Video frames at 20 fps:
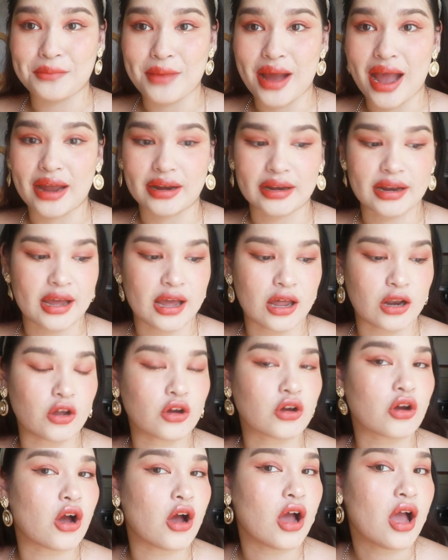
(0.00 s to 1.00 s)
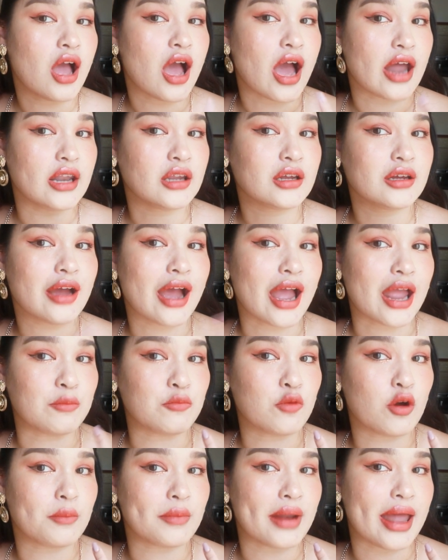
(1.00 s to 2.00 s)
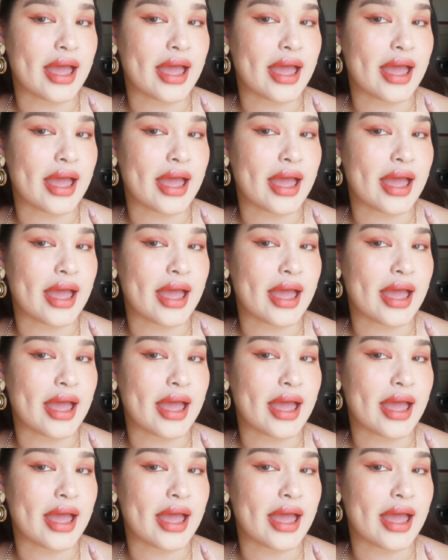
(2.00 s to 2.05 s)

มากๆนะคะแล้วก็อันนี้คือหายบวม